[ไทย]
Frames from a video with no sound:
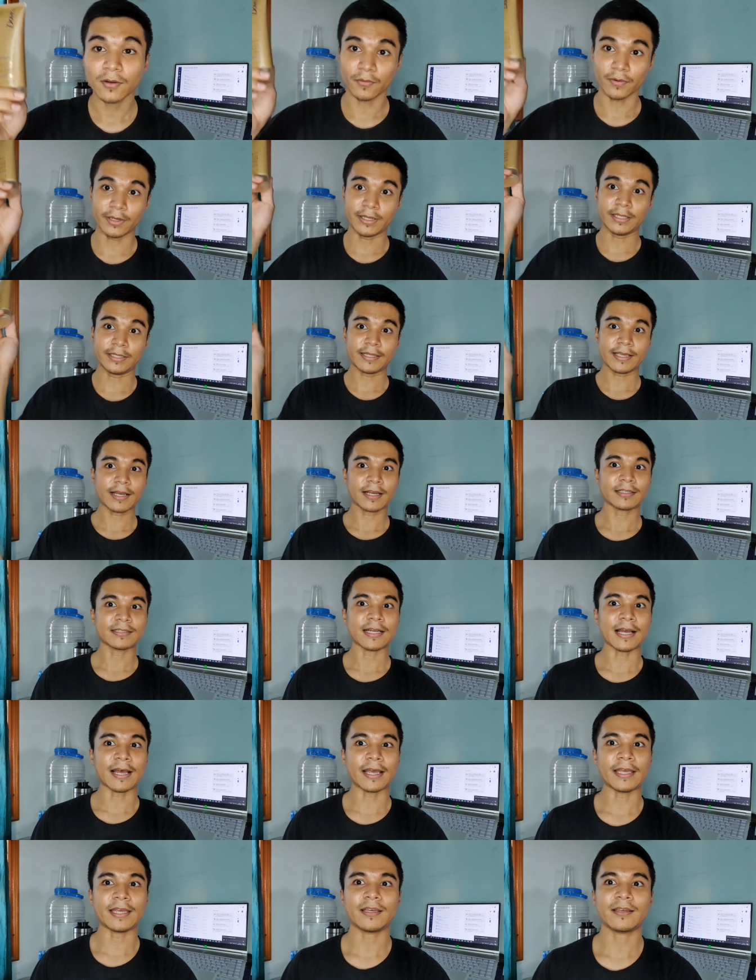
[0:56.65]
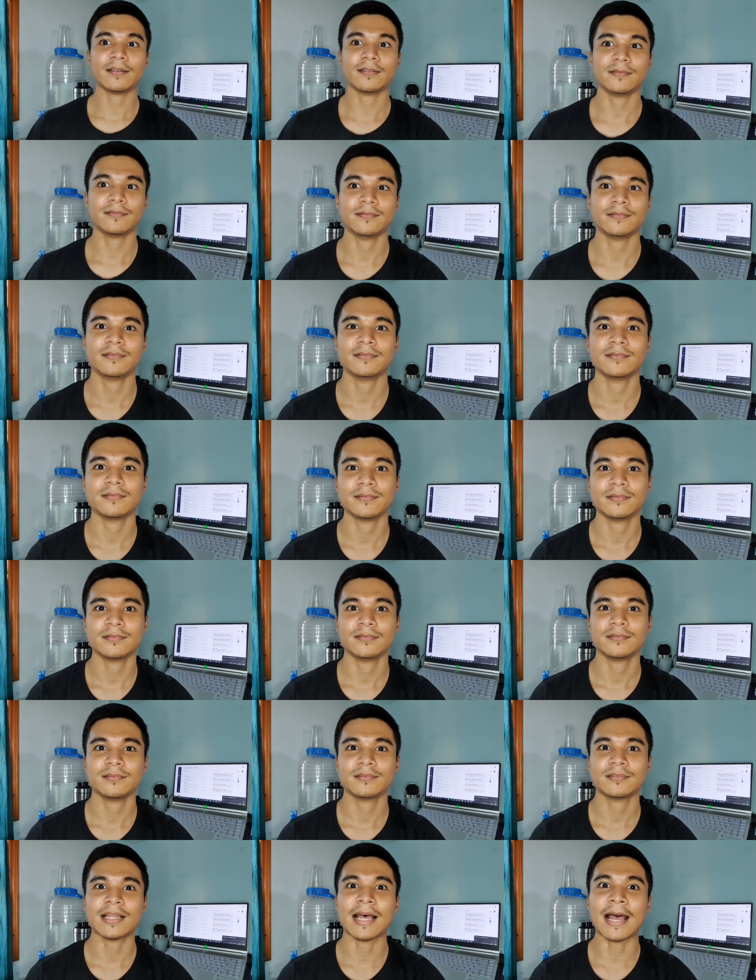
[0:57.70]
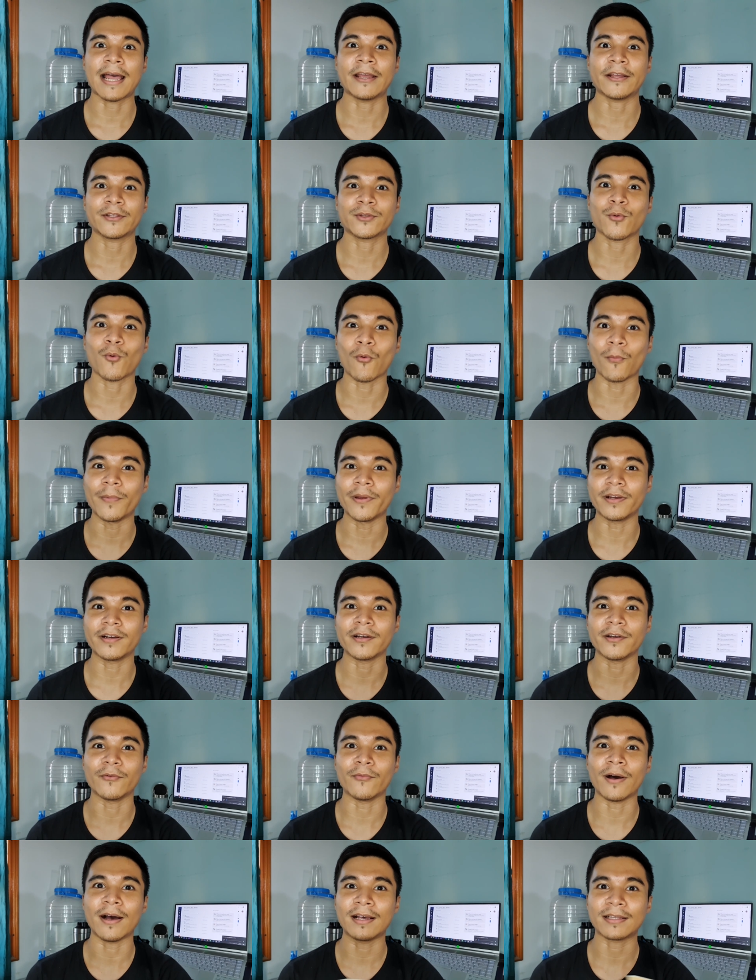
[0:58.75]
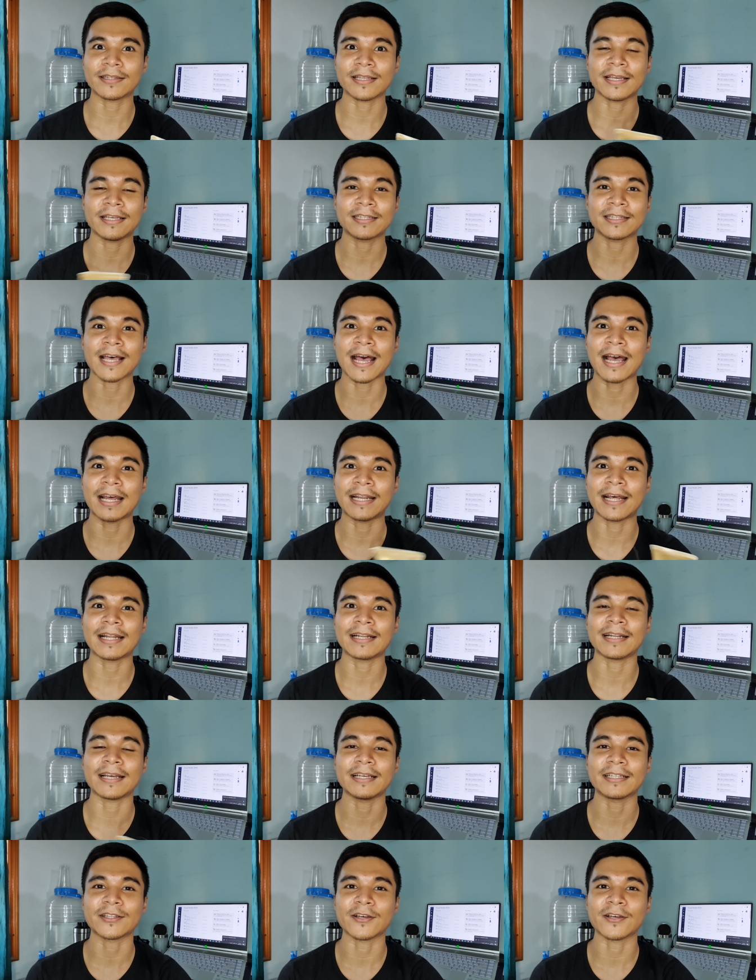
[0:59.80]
วันนี้เต้ก็ใช้ทายถูกไม่เอ่ยว่าเต้ทาด้านไหนต